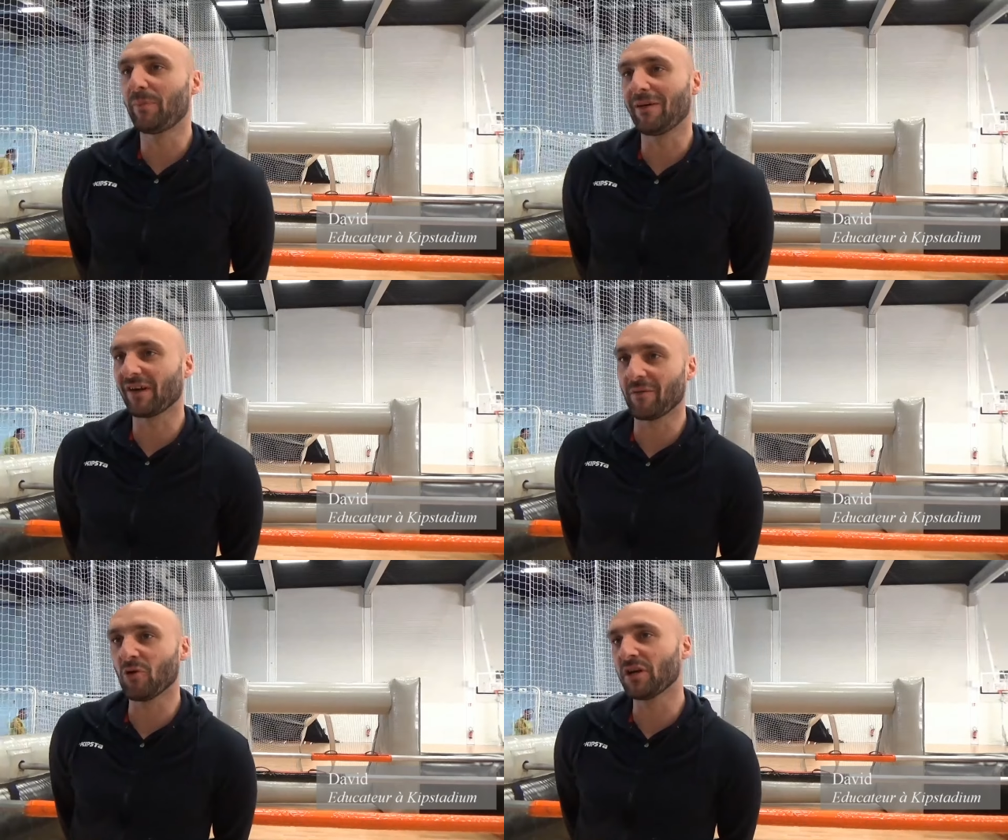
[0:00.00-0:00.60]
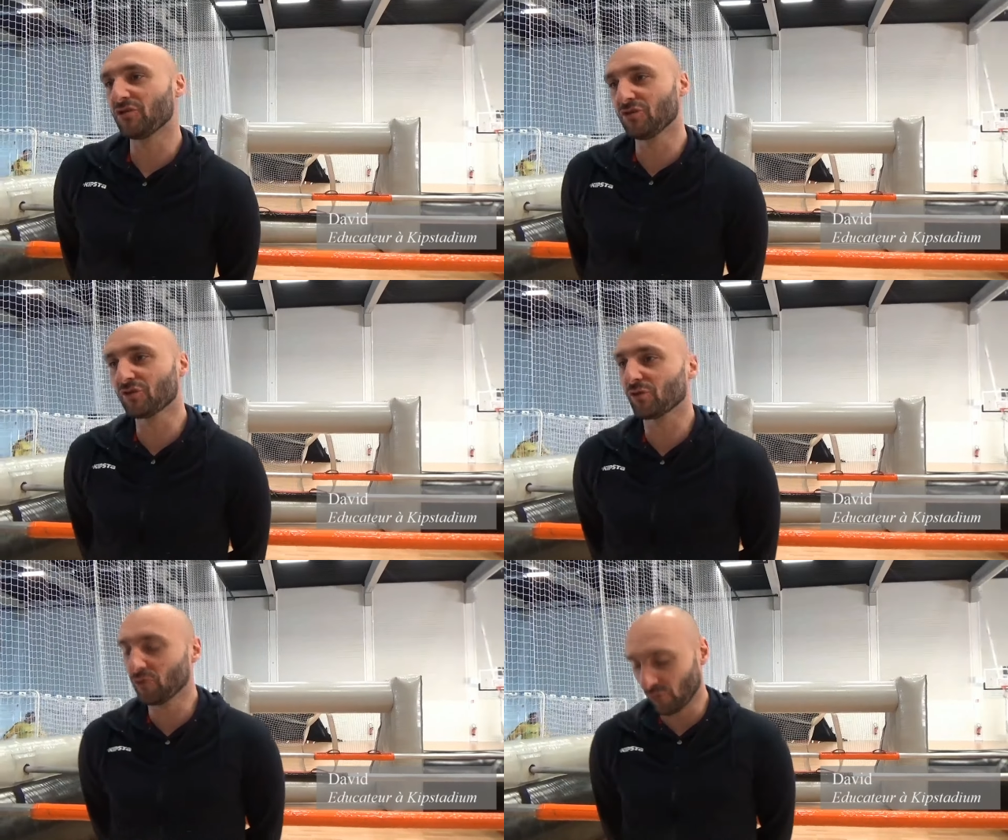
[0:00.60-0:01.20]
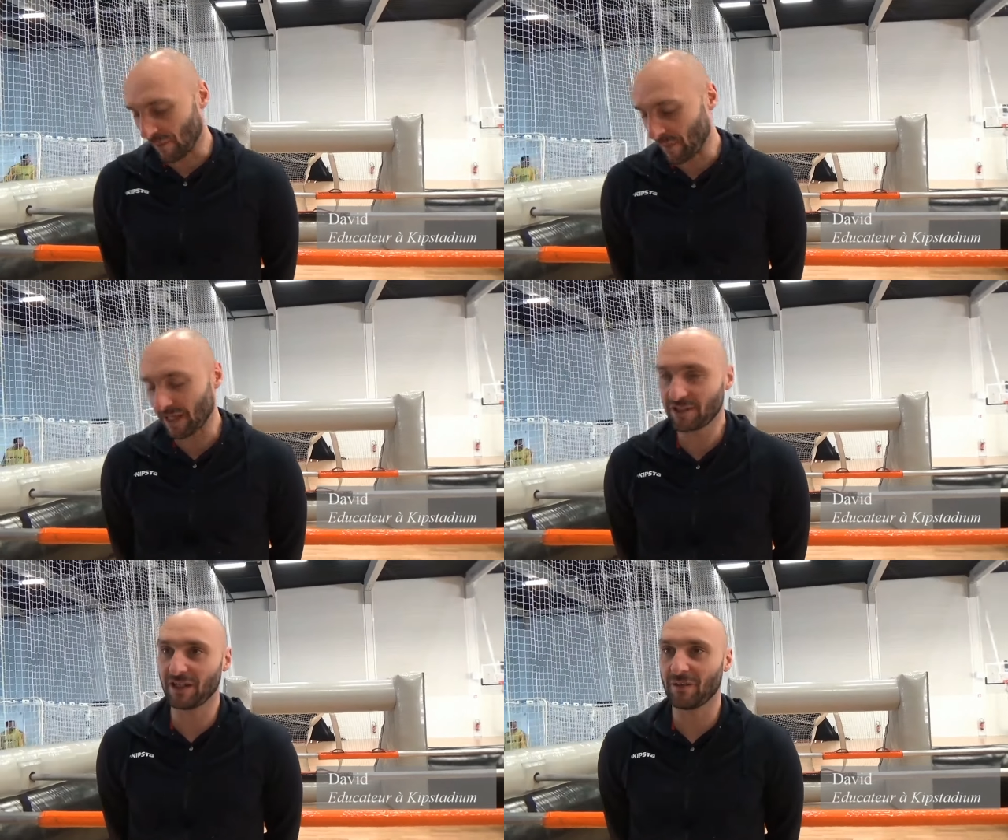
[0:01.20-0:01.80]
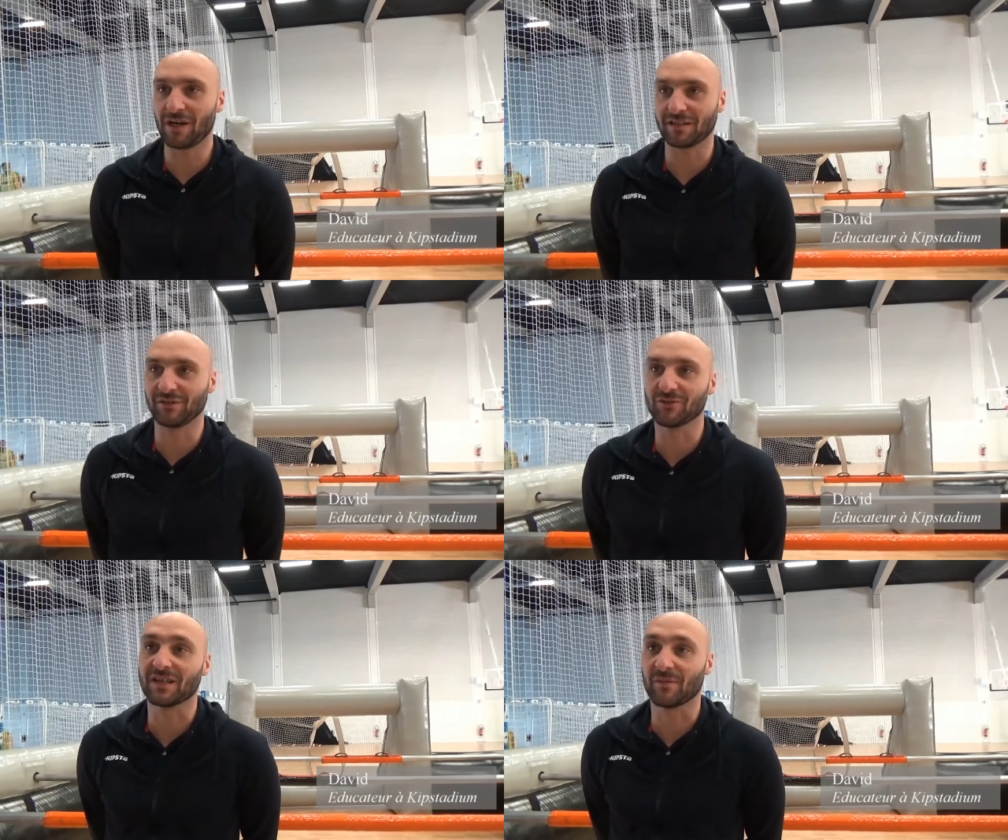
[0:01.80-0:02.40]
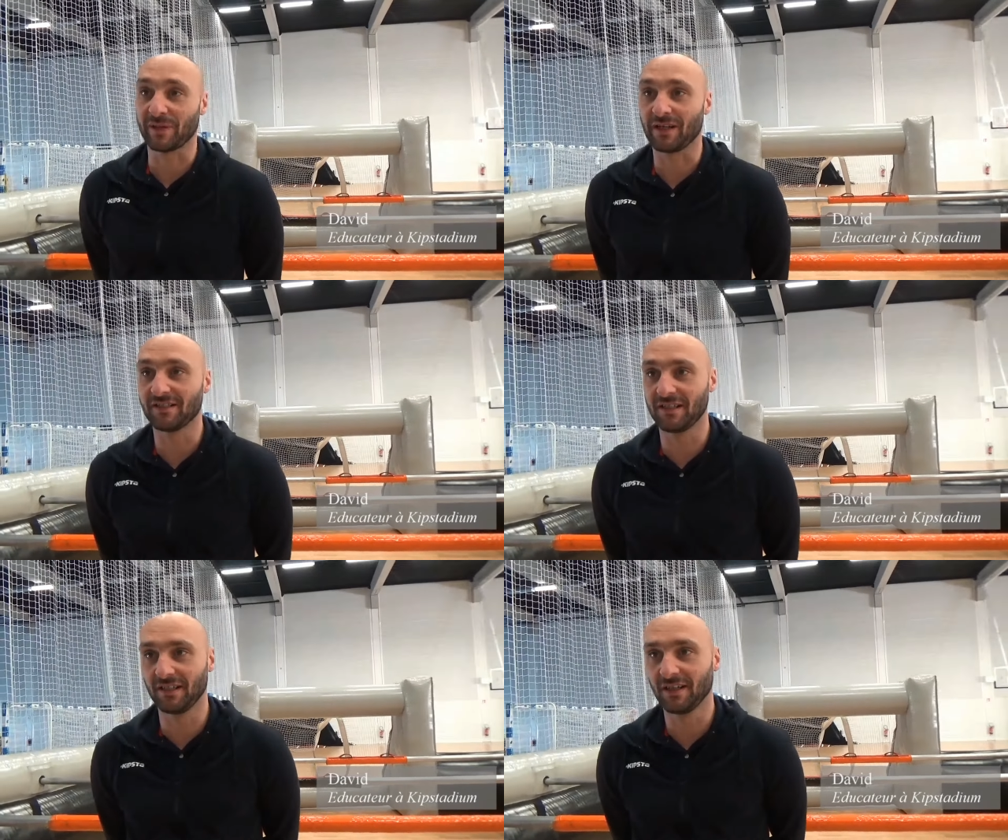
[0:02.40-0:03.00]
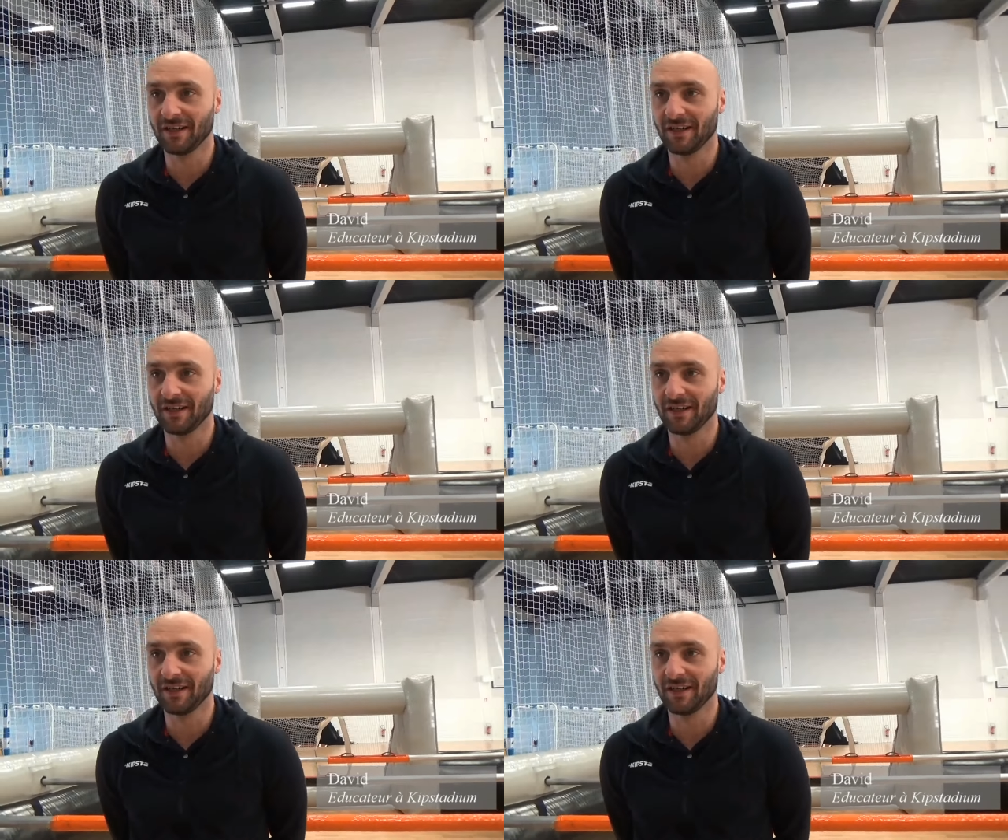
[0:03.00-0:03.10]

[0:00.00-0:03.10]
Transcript: pas vraiment, il y a juste on ne doit pas lâcher la barre, sinon c'est un penalty